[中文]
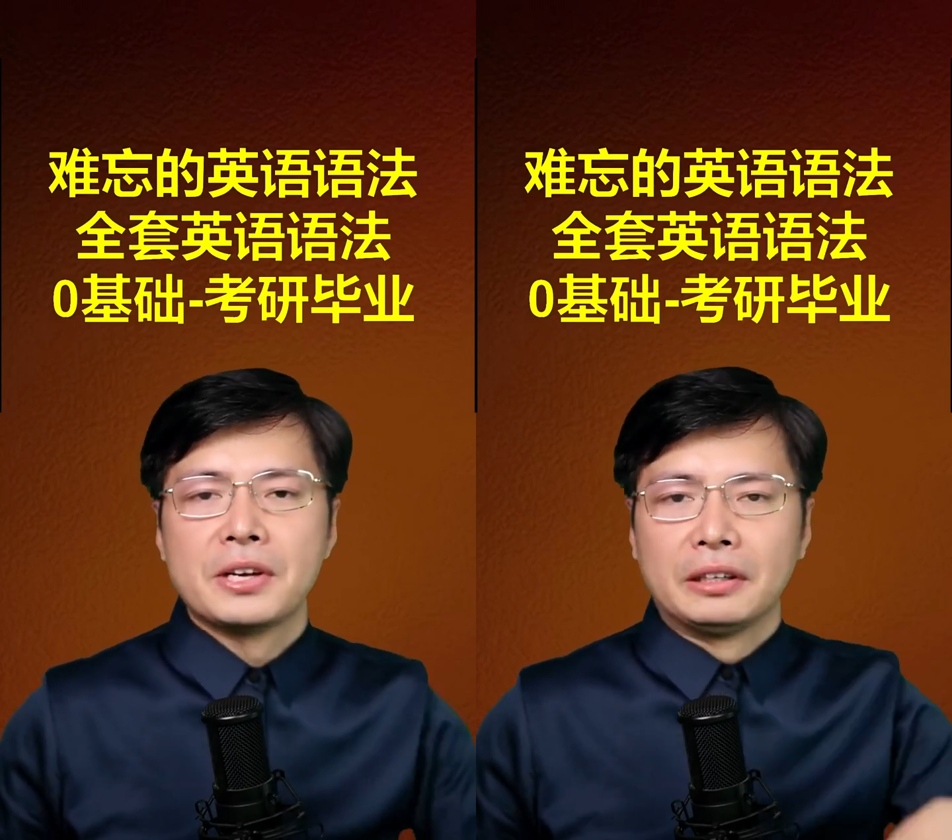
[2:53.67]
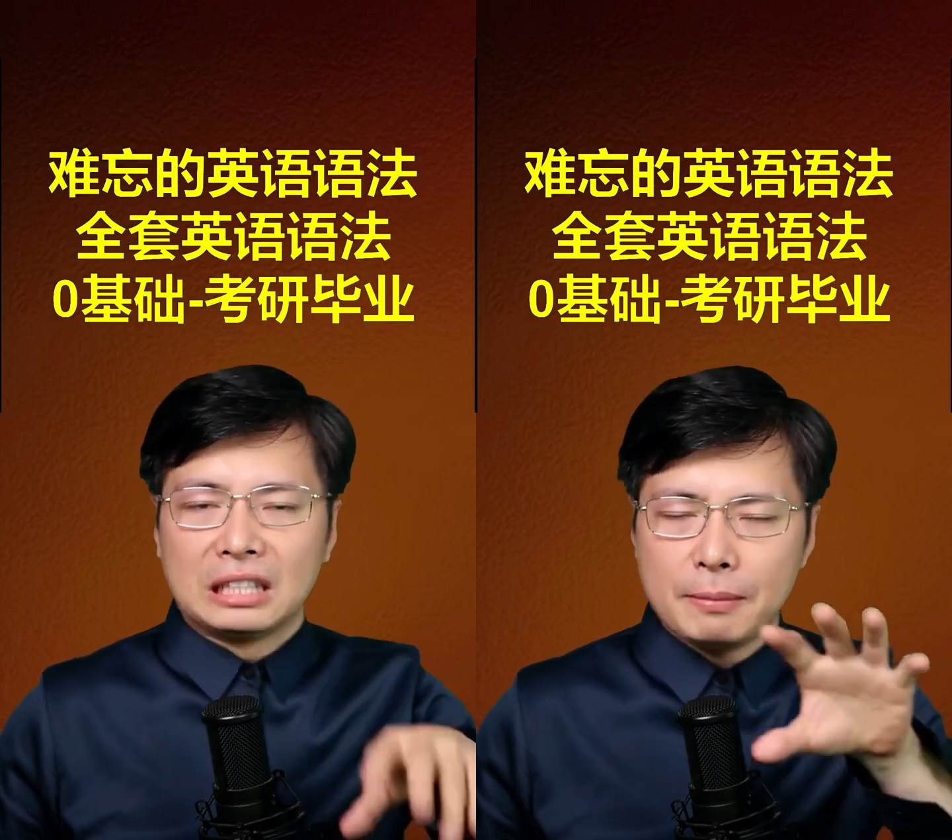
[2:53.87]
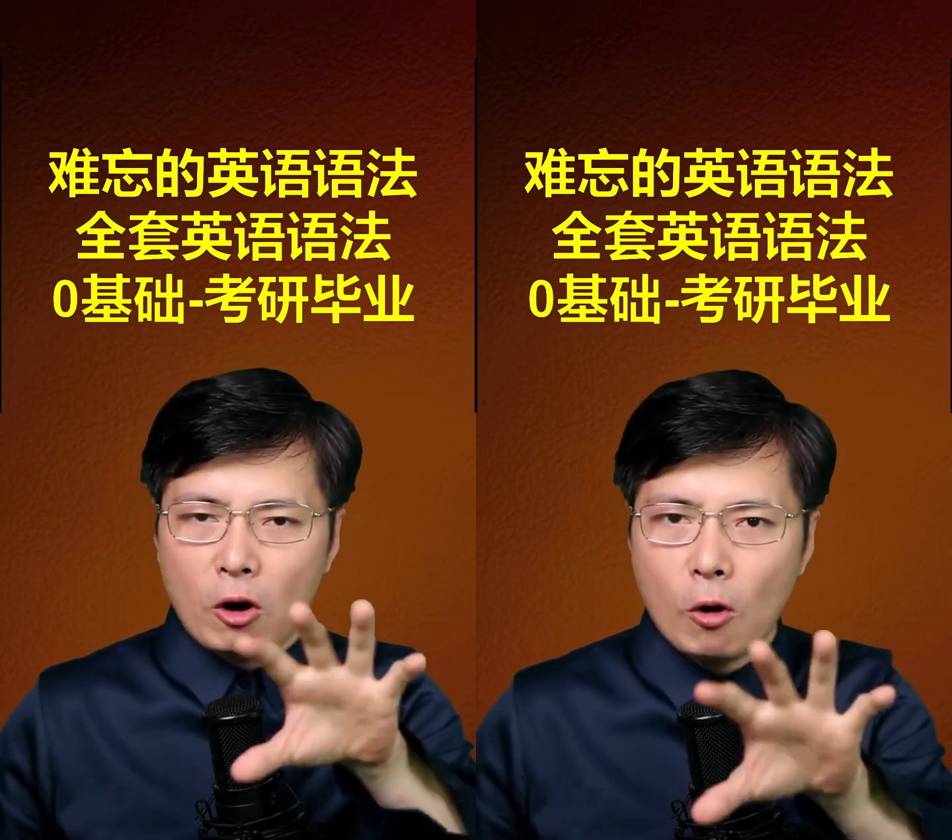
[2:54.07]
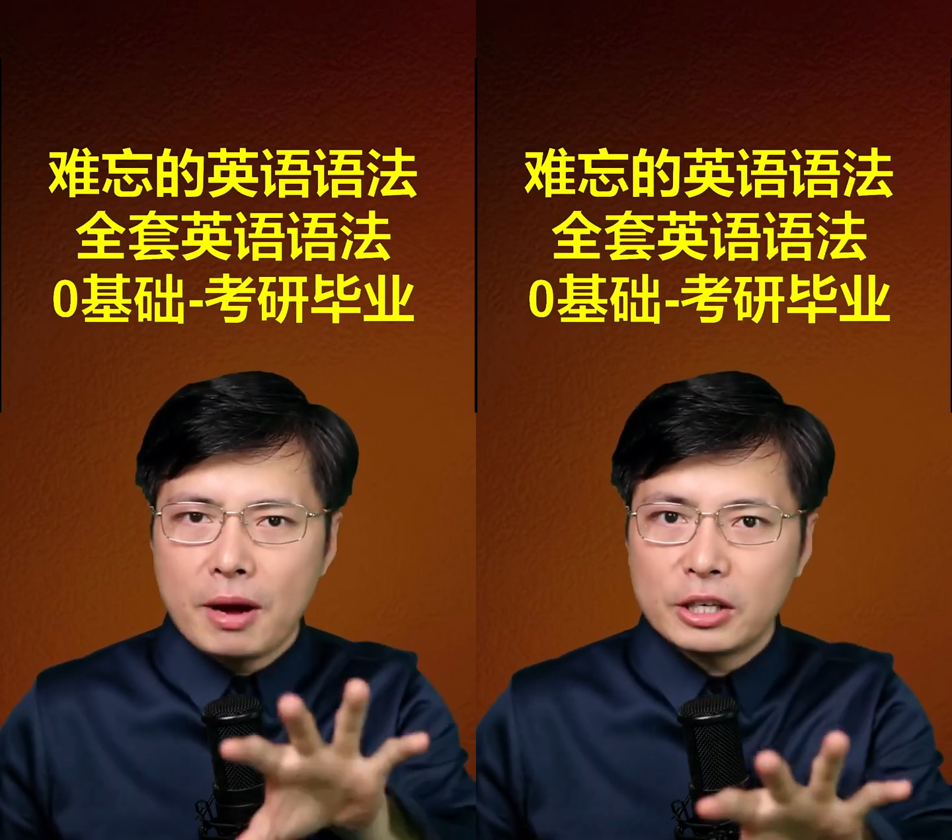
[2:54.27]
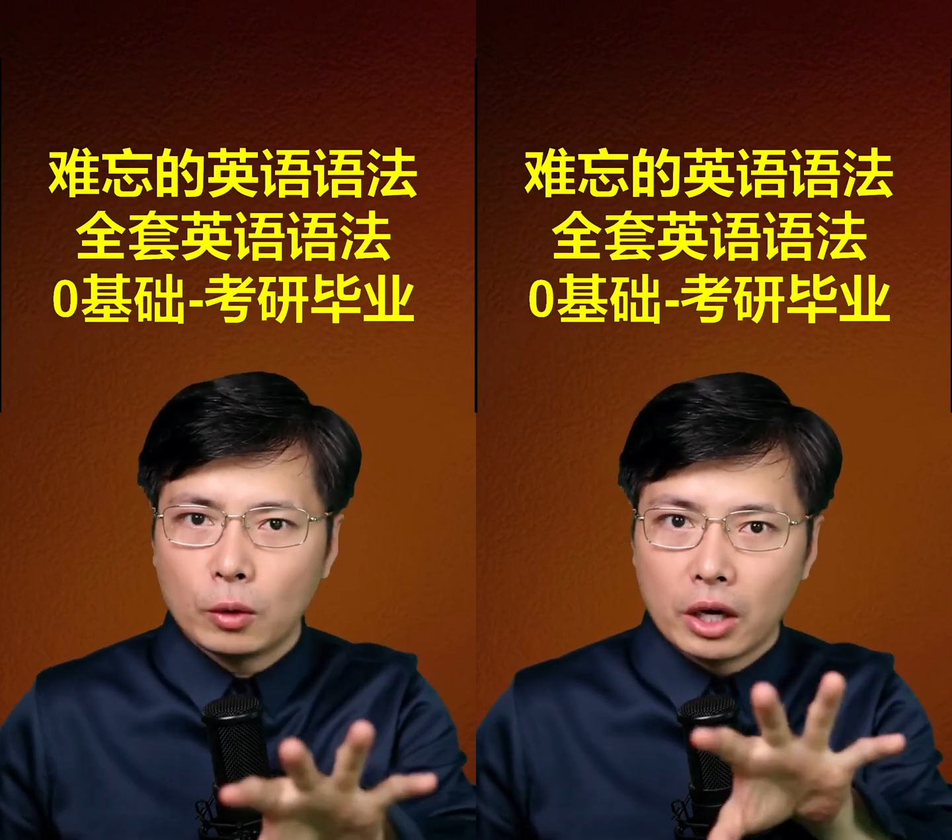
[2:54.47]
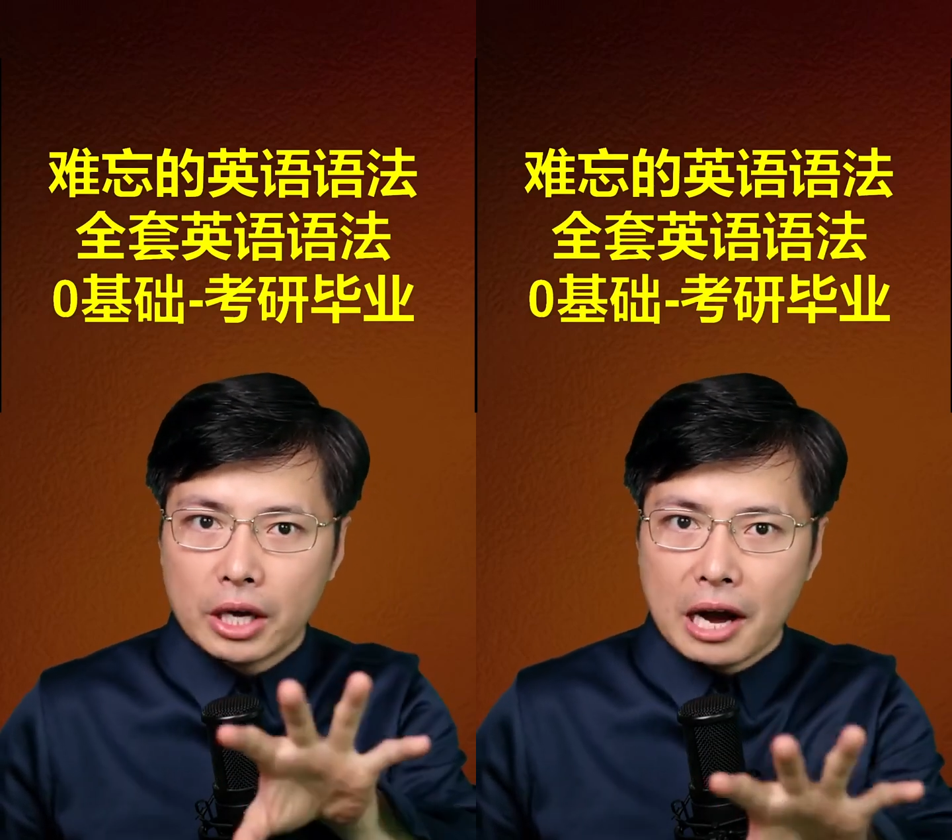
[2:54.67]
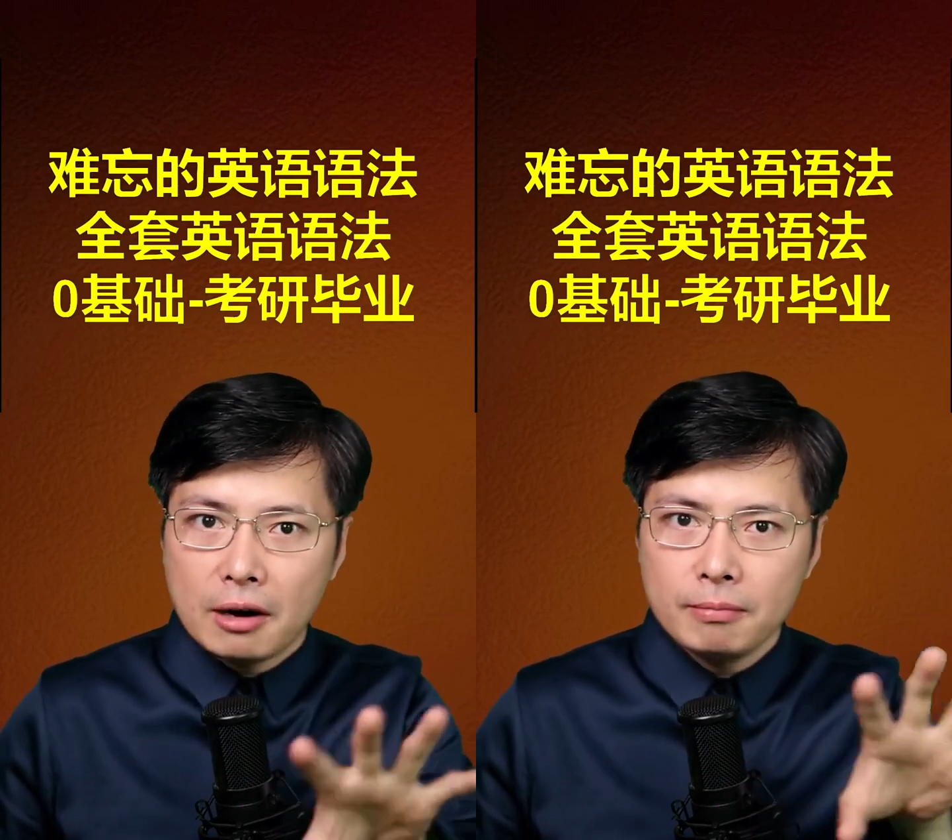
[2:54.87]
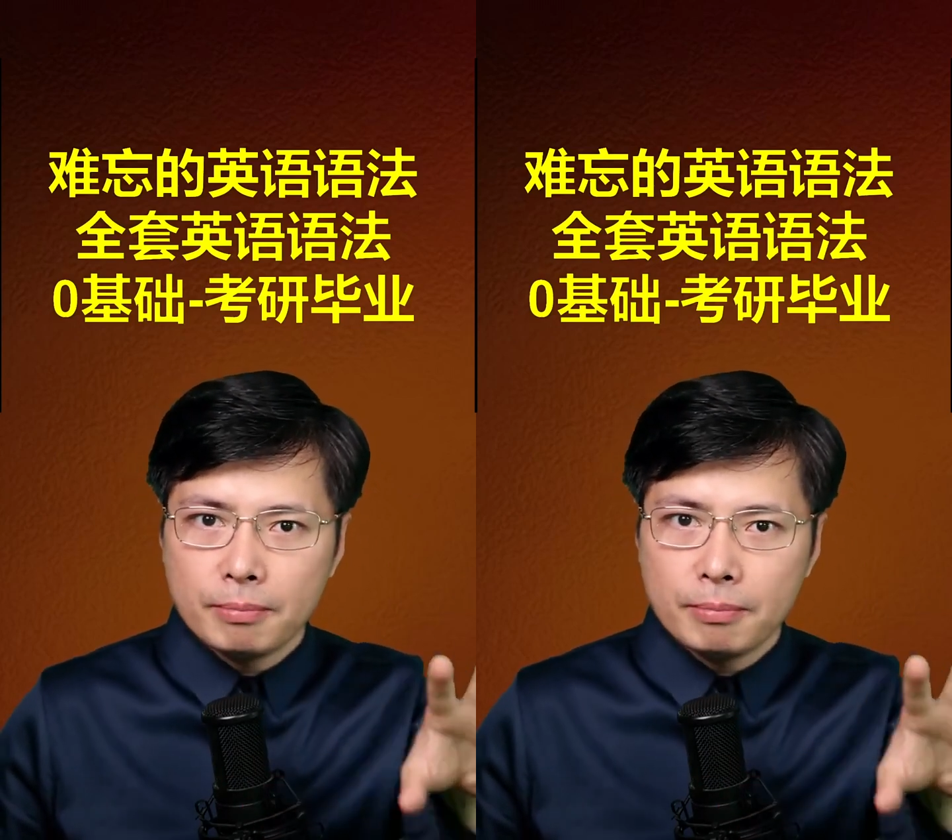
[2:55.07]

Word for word: 那么后边有两